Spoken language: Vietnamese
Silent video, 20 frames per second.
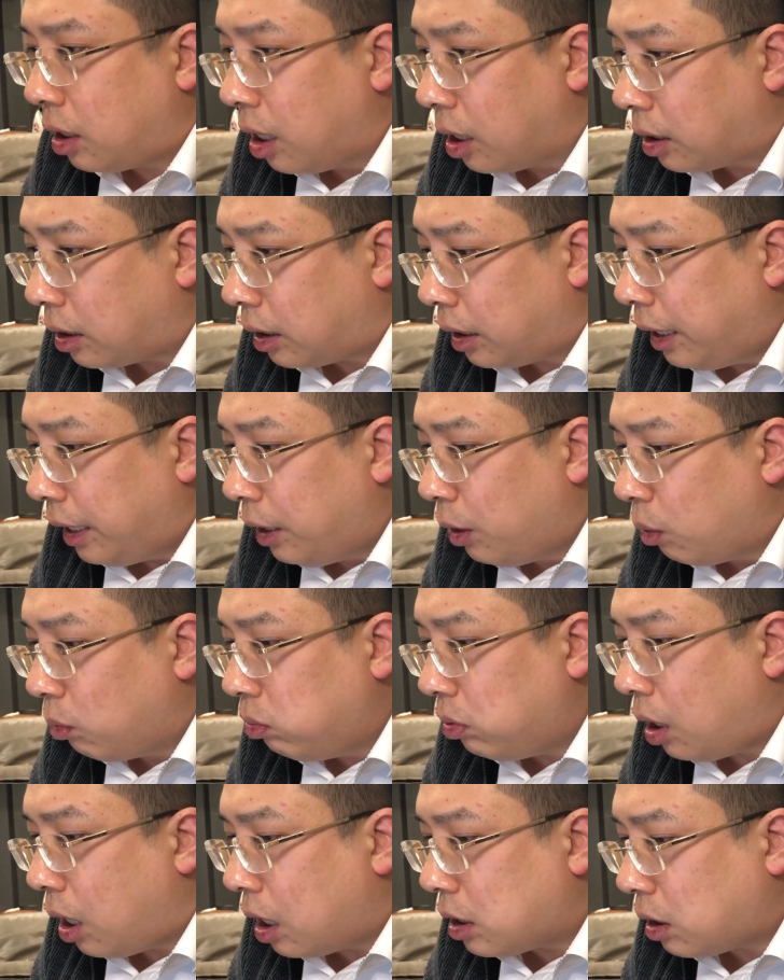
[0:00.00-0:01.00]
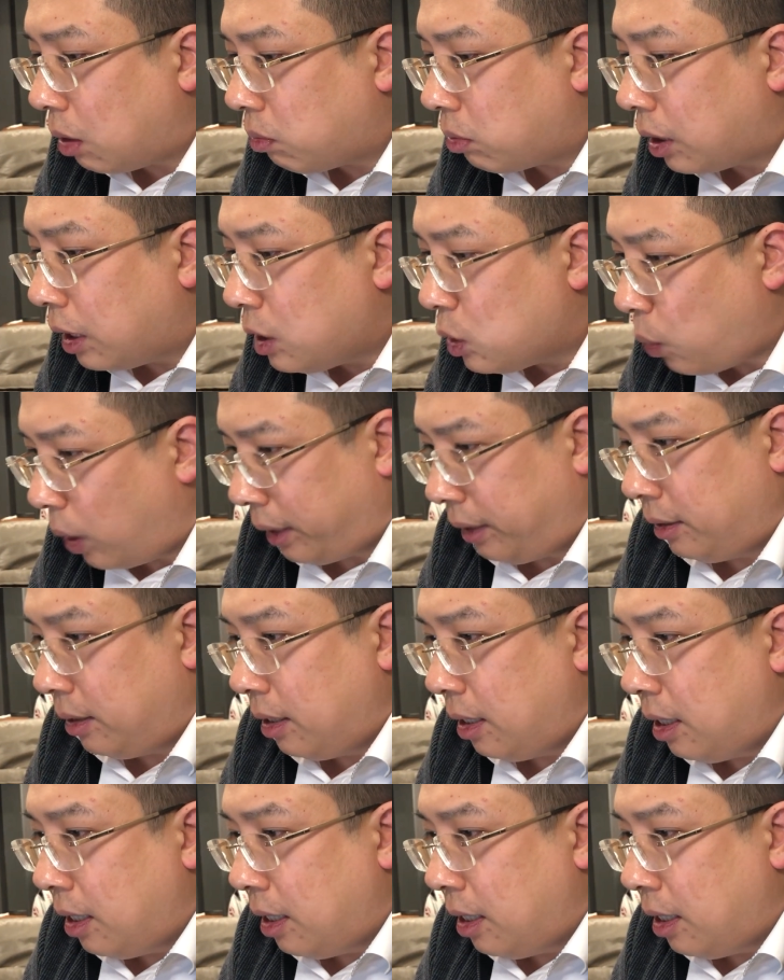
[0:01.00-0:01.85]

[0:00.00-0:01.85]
cực kỳ đúng ở trong kinh doanh